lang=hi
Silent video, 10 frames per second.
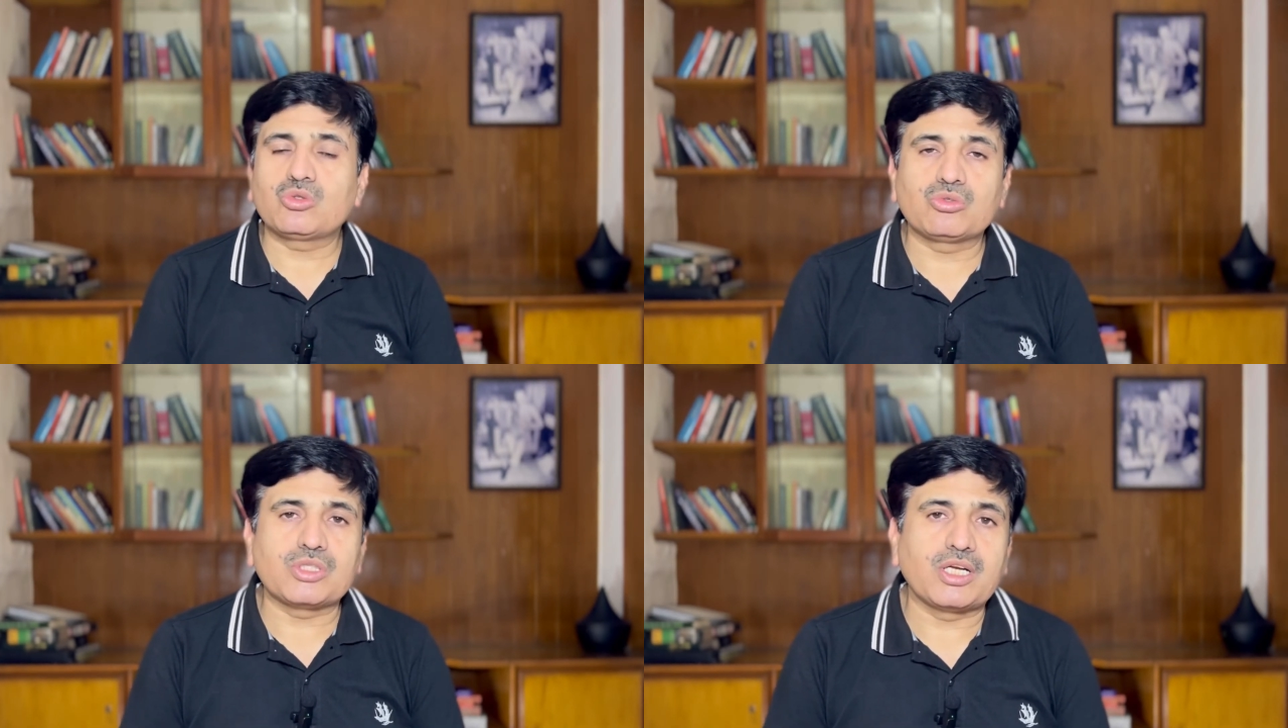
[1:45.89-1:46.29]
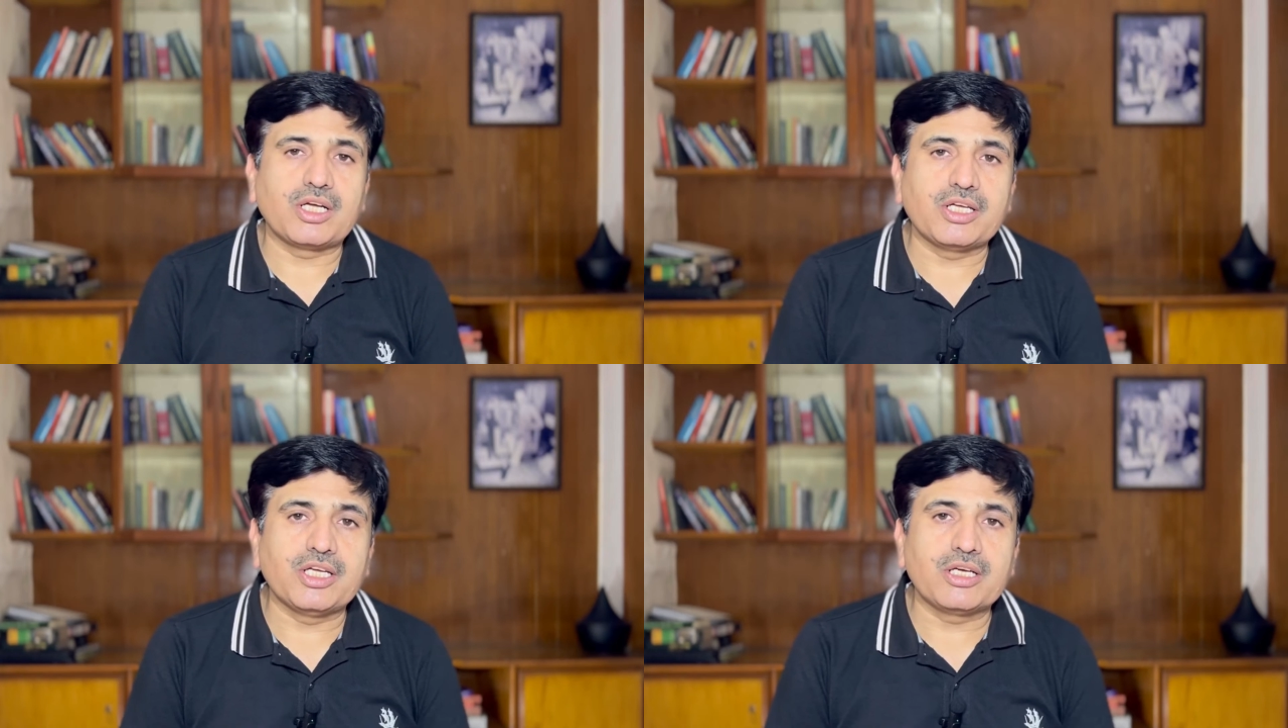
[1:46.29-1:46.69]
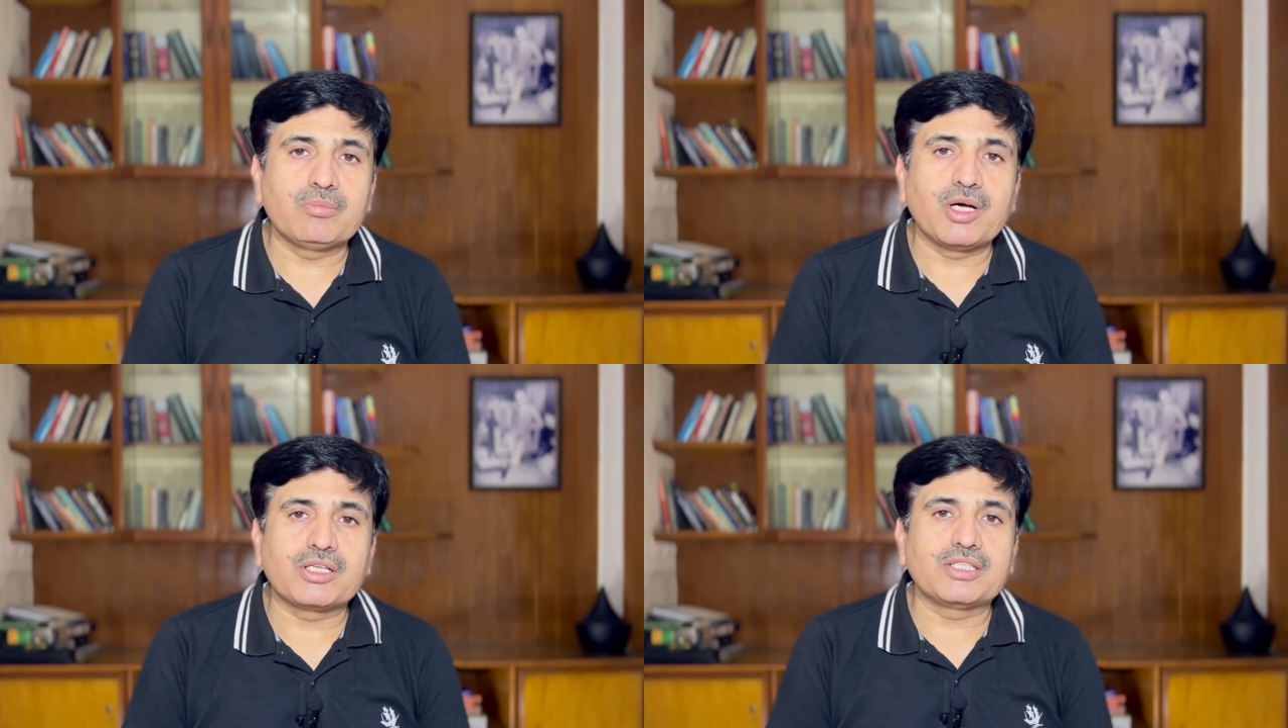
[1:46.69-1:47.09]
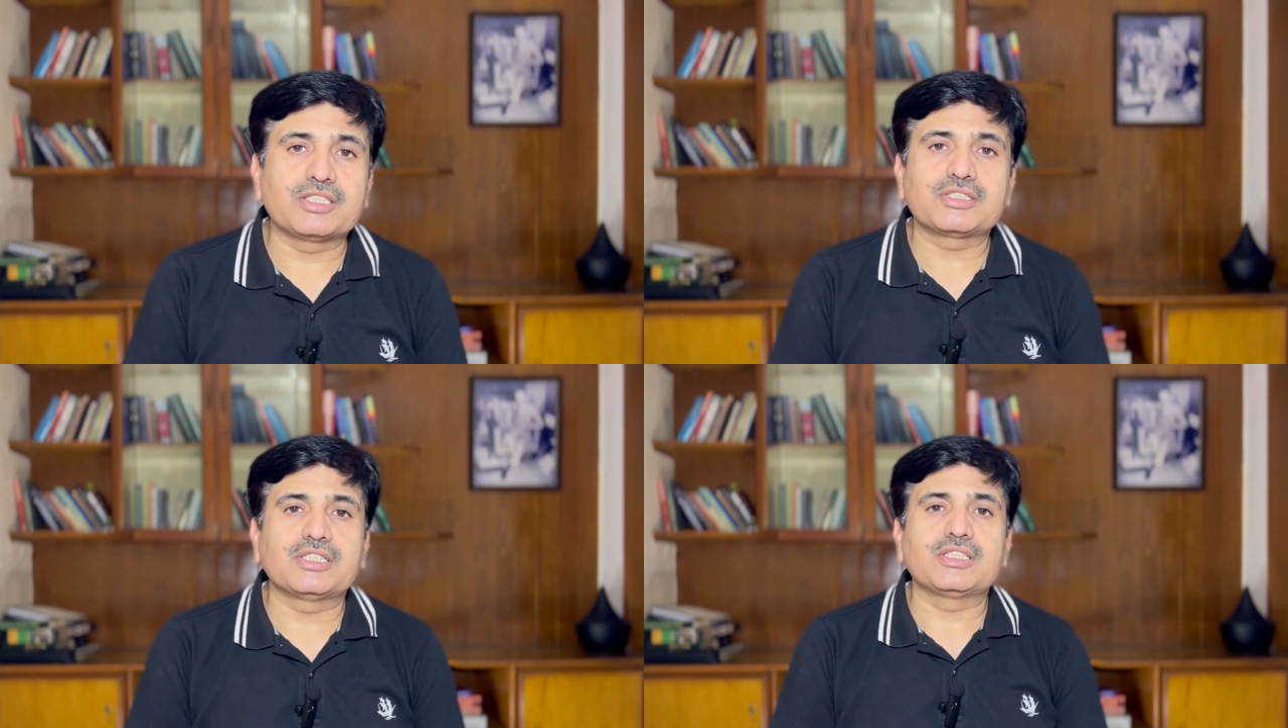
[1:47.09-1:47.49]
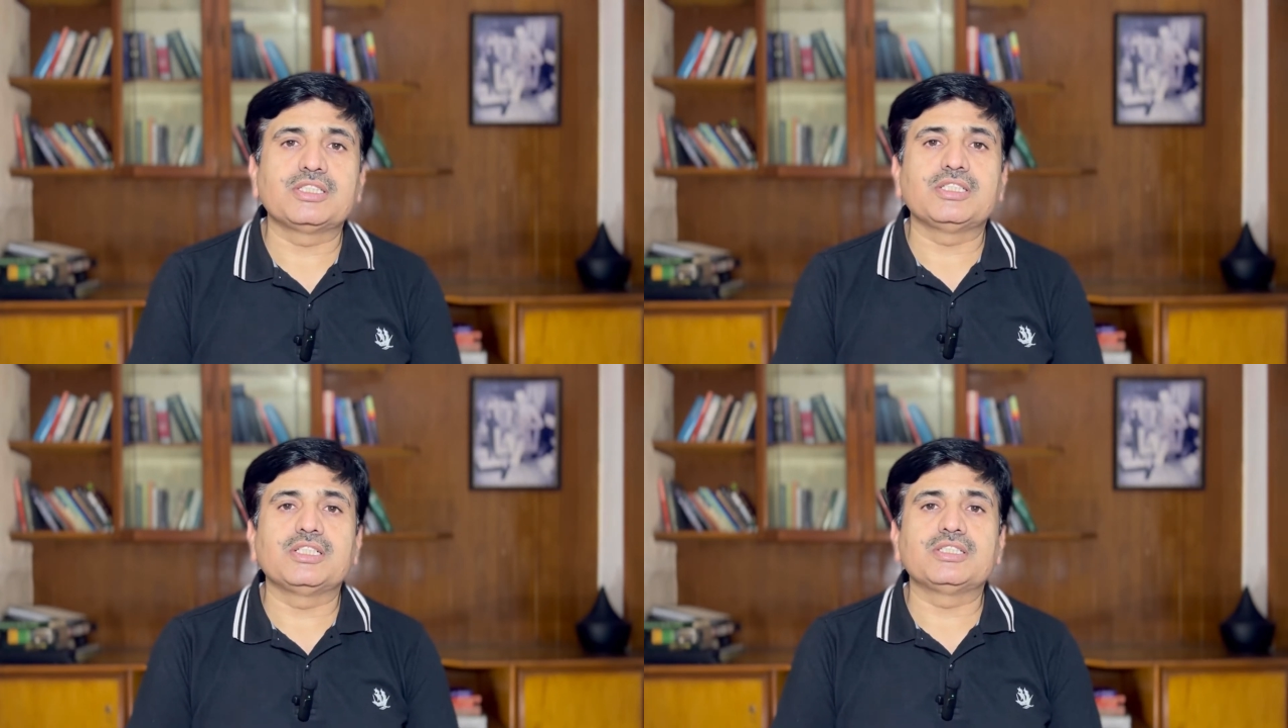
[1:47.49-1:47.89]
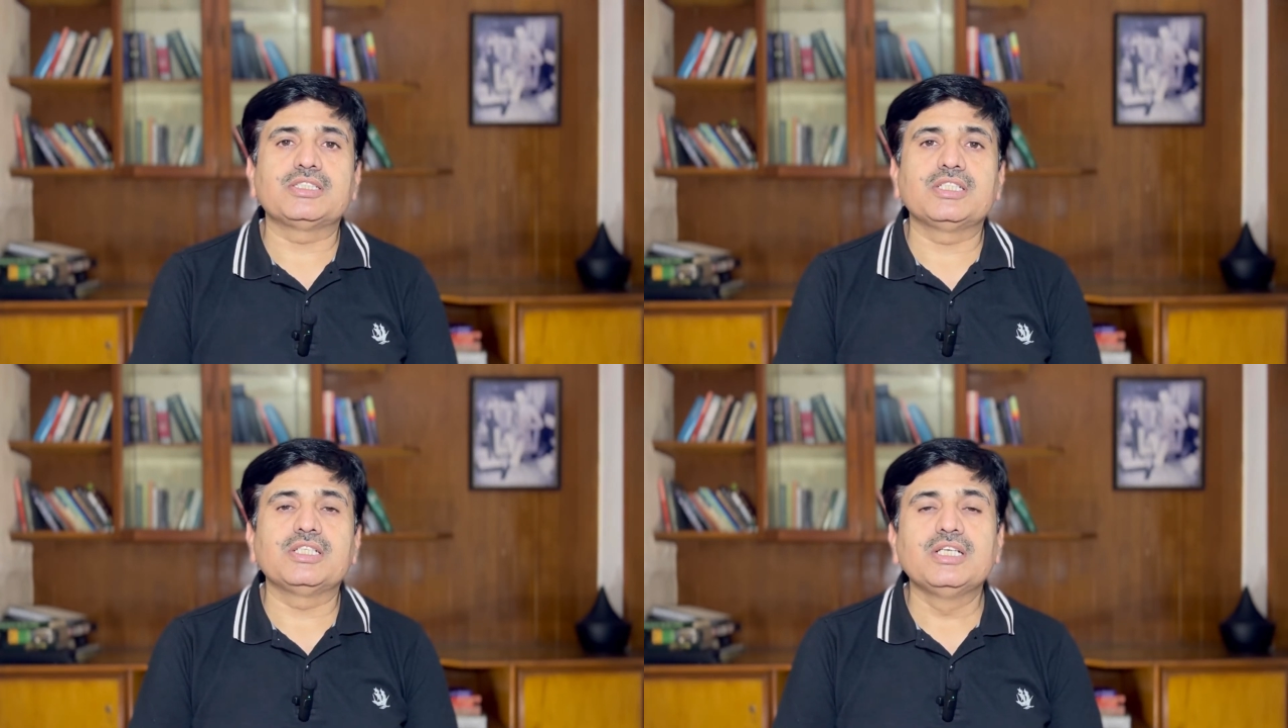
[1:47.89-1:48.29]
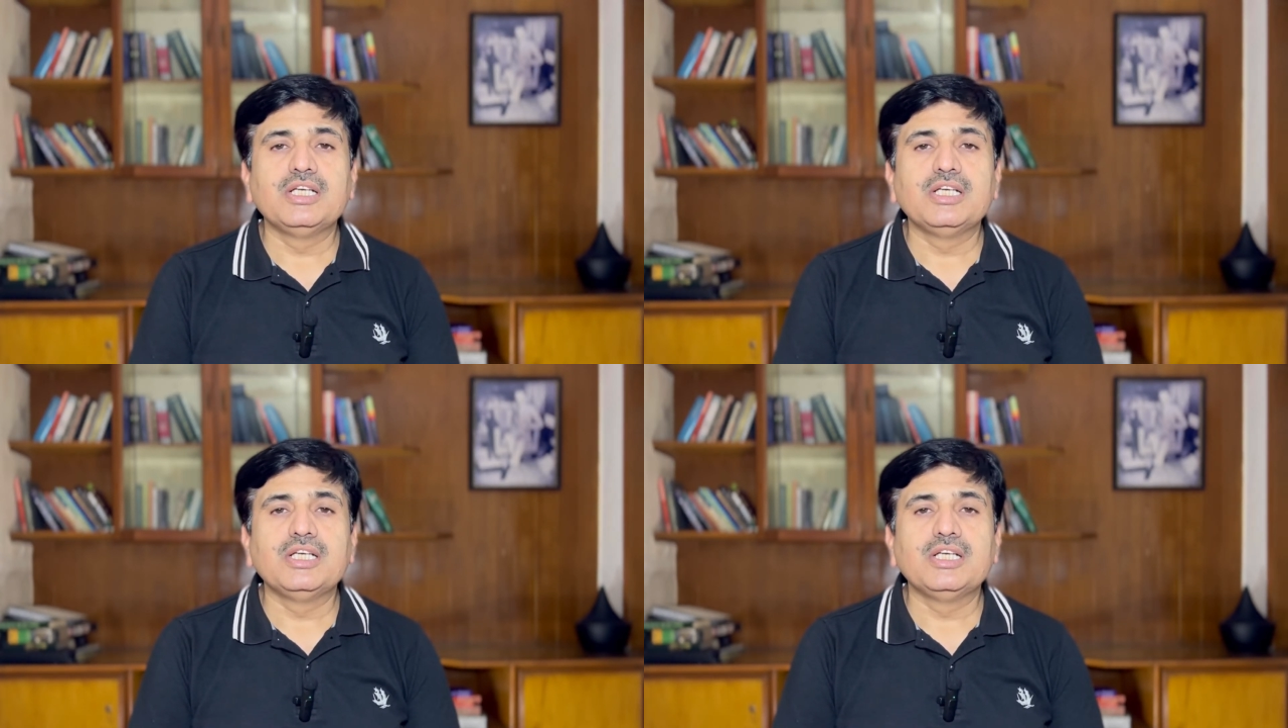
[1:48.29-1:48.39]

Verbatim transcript: तो रोज़ाना एक बार दस कतरे देने से